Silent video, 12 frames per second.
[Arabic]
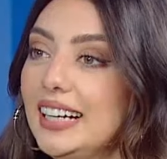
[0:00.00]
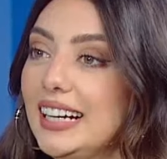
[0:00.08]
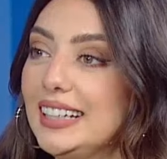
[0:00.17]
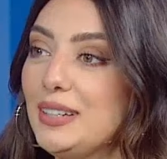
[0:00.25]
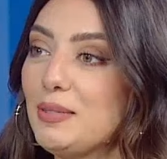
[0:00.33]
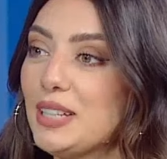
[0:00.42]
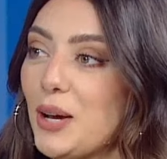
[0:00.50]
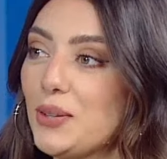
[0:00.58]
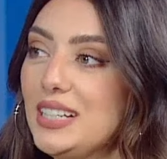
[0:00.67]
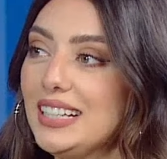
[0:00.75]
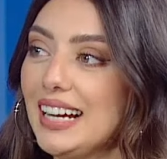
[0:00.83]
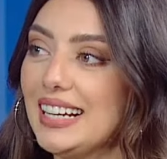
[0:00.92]
يعني
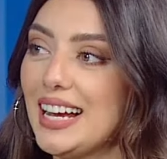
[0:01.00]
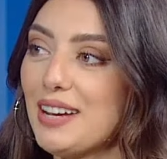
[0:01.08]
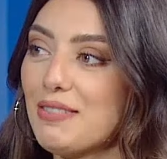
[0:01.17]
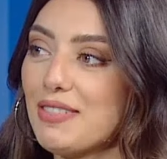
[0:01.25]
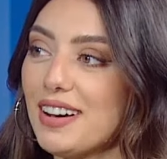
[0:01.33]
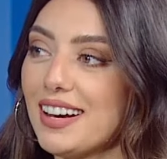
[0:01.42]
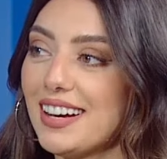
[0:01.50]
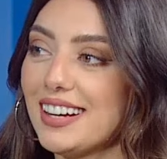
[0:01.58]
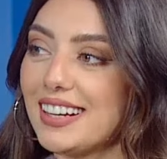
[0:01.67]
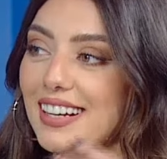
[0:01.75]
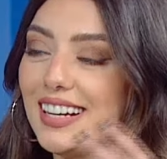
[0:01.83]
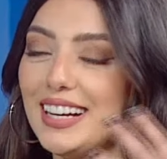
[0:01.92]
متعودين على هيفا
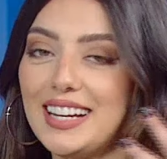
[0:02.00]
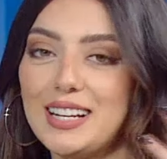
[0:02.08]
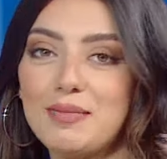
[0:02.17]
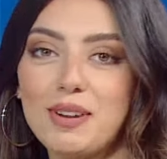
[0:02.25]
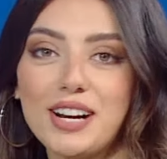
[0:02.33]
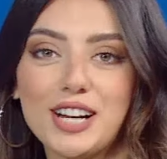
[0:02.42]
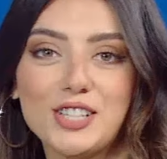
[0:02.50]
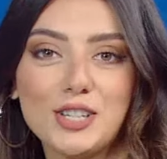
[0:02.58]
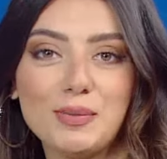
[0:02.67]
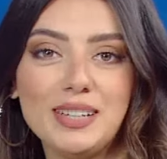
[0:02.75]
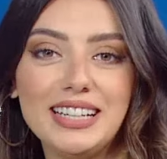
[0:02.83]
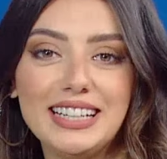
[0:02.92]
المراه
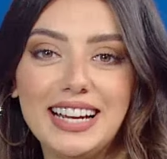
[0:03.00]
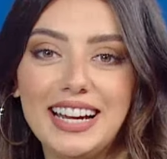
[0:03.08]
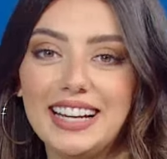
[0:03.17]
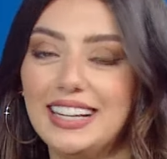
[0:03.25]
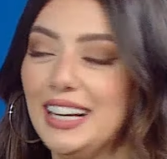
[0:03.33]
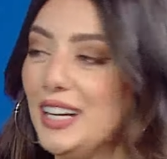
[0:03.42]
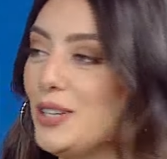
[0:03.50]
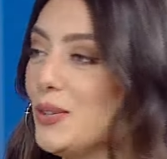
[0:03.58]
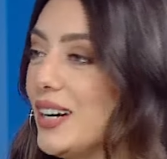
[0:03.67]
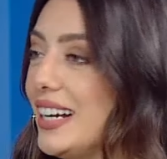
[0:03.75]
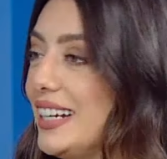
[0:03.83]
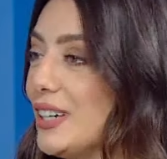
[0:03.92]
الجميله
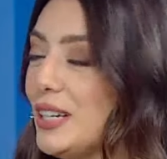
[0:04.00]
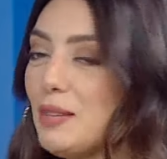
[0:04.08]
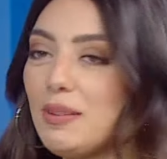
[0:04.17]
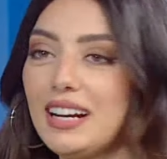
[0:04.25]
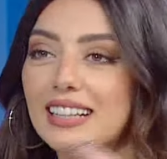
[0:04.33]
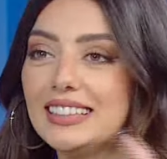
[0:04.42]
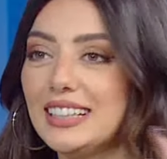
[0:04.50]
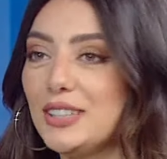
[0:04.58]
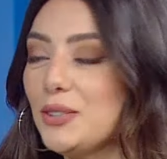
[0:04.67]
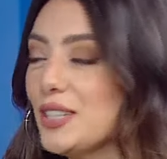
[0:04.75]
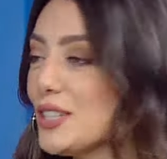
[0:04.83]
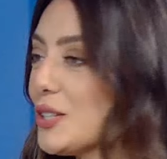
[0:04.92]
الحلوه اللي كل البنات
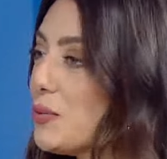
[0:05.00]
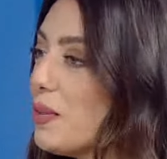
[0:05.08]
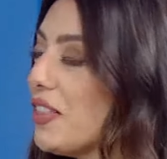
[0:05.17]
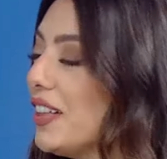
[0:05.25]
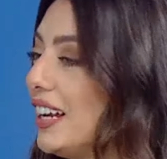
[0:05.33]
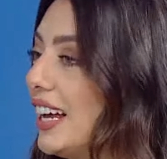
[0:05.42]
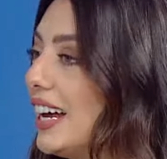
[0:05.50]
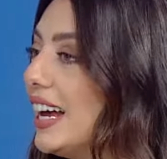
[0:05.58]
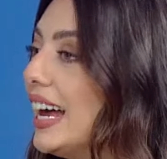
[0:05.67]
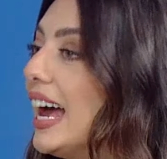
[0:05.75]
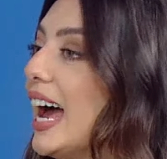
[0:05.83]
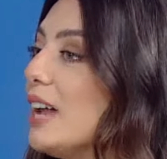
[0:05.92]
يريدون يصيرون مثلها
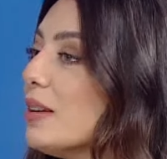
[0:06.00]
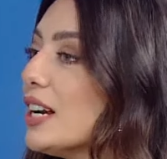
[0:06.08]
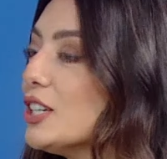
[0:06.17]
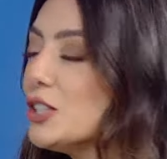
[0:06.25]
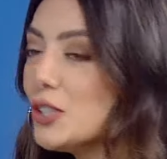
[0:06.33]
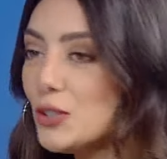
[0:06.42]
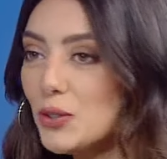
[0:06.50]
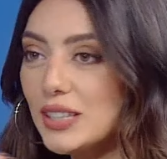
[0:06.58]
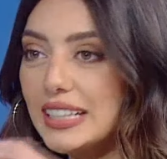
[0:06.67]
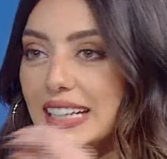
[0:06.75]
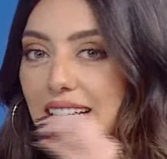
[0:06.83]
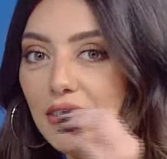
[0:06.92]
هالمره شنو
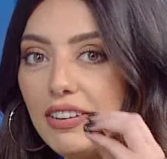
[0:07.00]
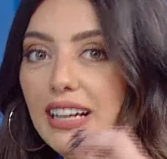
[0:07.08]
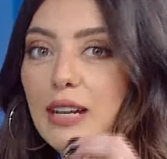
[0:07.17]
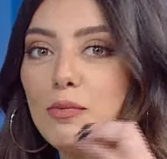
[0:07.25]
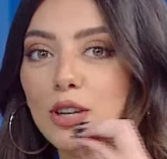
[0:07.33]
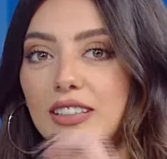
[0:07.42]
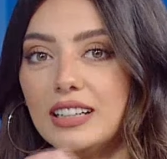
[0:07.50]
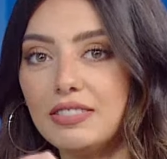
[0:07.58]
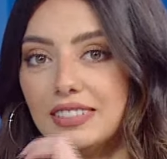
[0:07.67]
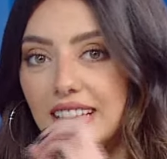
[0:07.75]
اللي فعلا مختلف تختلف